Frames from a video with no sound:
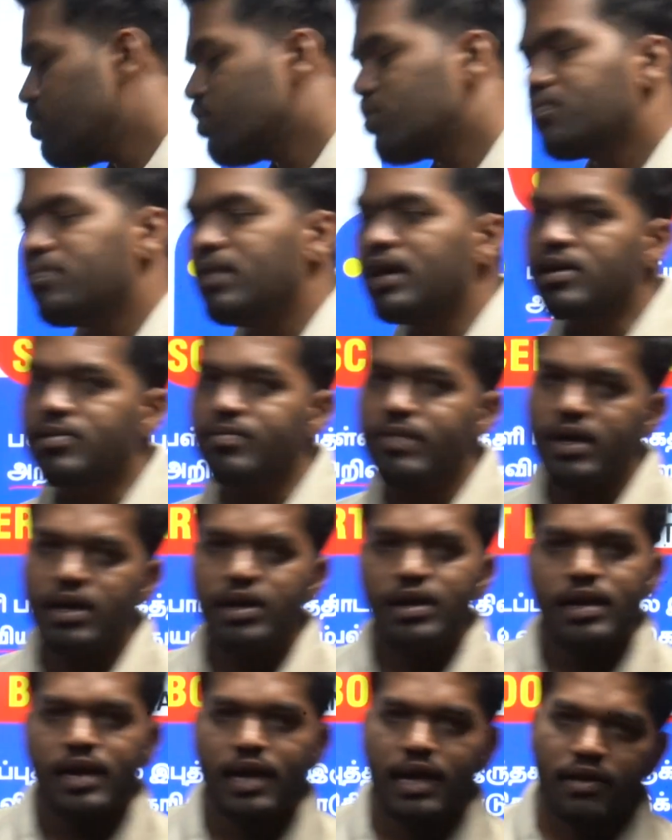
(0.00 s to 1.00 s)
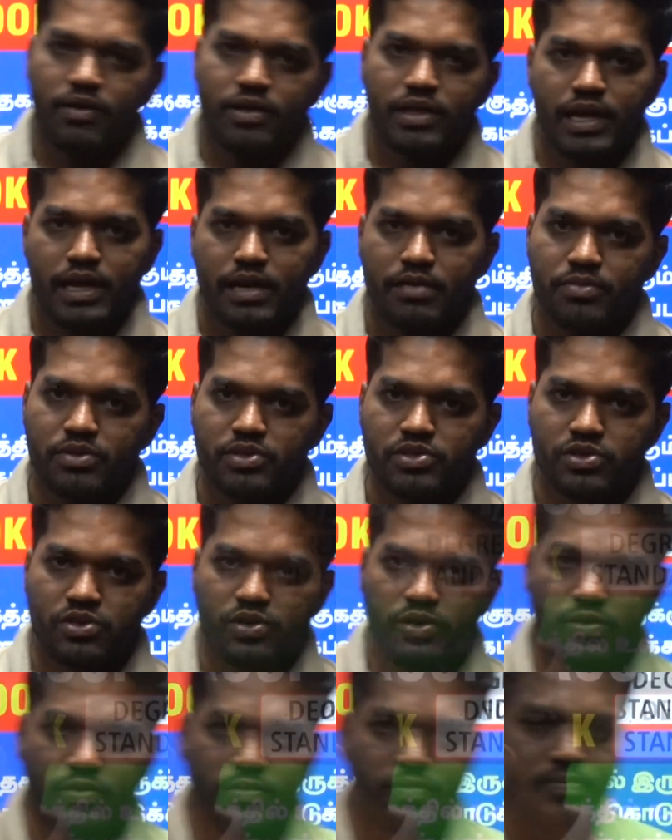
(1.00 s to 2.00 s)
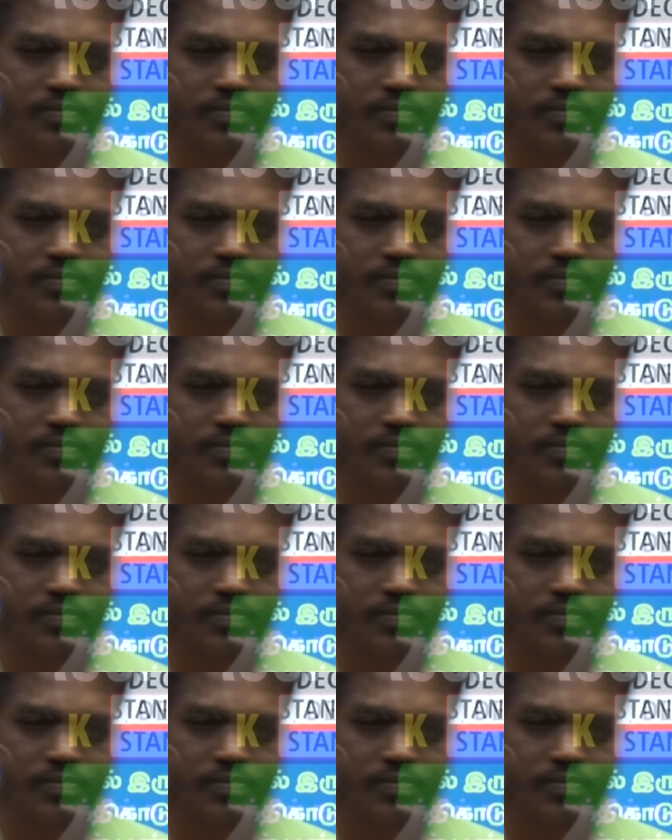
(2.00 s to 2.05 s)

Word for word: புக் பேக்குமே இதில் வந்து இடம் பிடிச்சிருக்கிறோம்